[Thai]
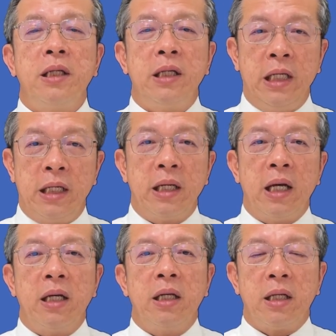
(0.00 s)
อีก
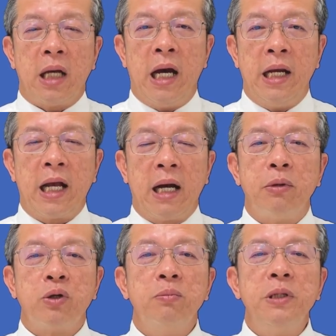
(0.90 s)
อในการป
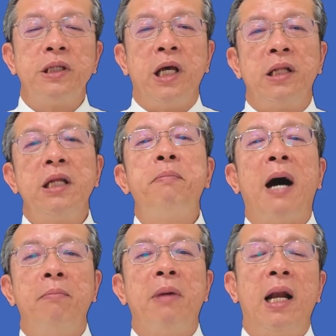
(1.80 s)
ระชุมพิเศษที่
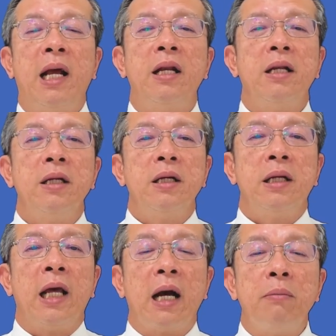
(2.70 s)
ผ่านมานั้น
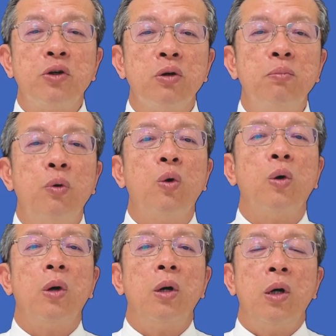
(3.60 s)
ในการประชุมผู้
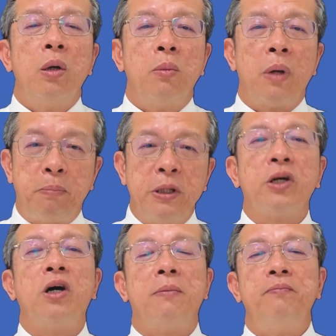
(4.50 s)
รับผิดช
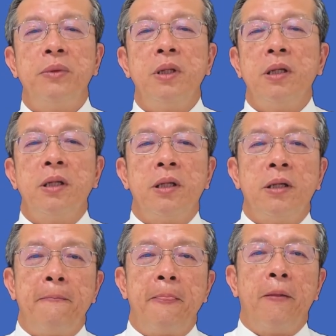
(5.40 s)
อบ
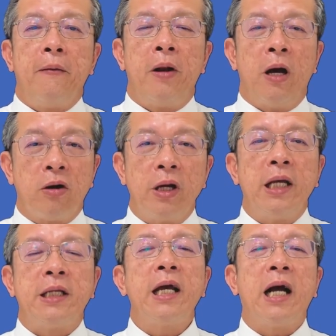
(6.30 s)
เราก็ได้
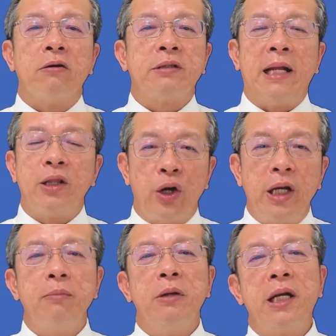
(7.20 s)
ใช้ข่าวสารตอน
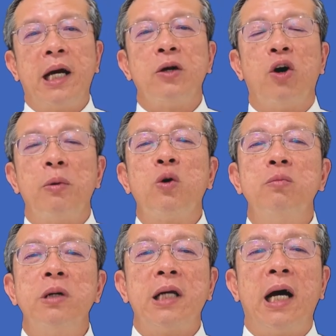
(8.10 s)
นี้เหมือนกัน ขอบพระคุณ
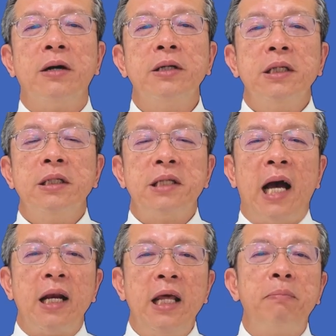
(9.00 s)
พระเจ้า จา
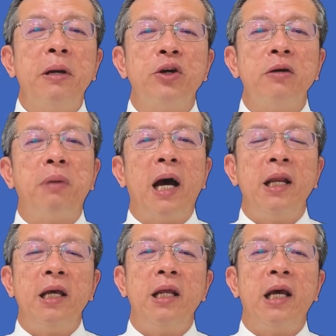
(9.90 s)
กนี้เป็นต้นไป
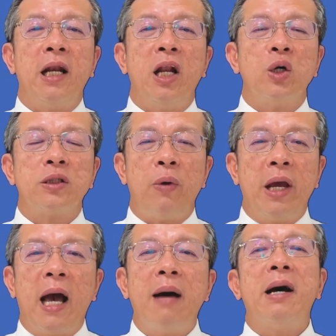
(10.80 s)
นี้เนี่ยเราแสวง
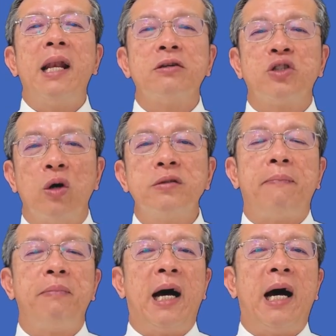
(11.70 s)
หามาแล้วสองสั
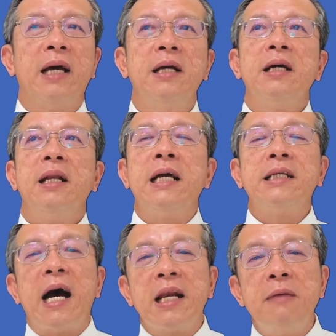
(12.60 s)
ปดาห์ และ
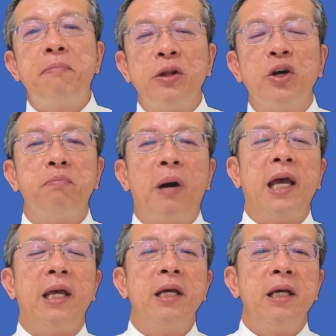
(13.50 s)
จากนี้เป็นต้นไป
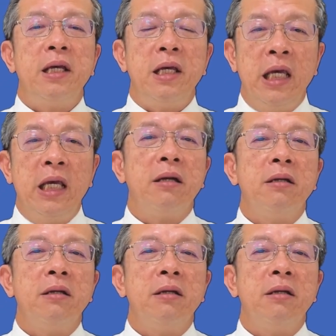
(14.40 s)
อีก